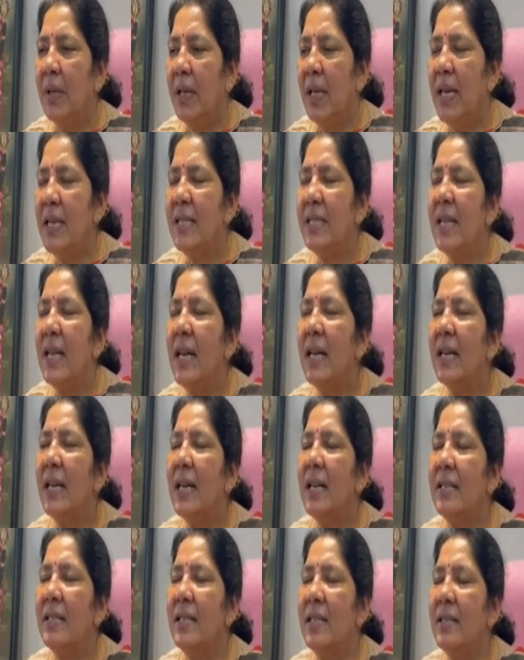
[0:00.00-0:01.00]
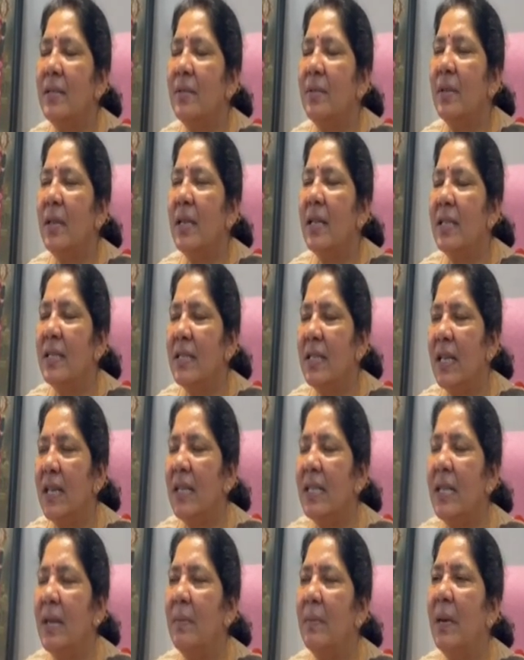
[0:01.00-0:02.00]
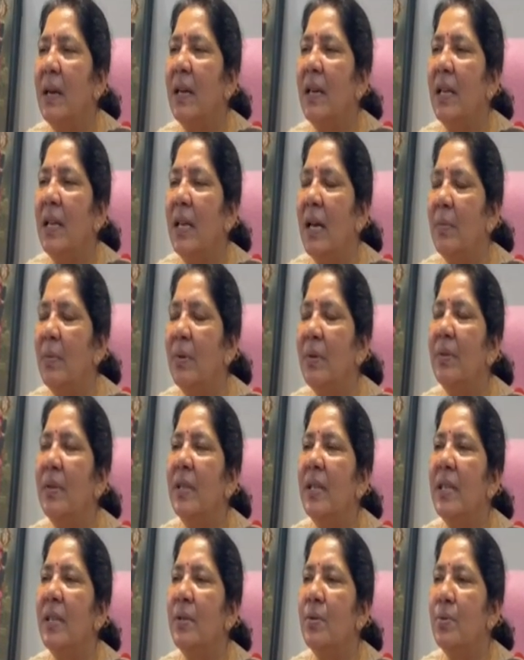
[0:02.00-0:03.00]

కేసీఆర్ గారు చేస్తున్న సంక్షేమాన్ని అభివృద్ధిని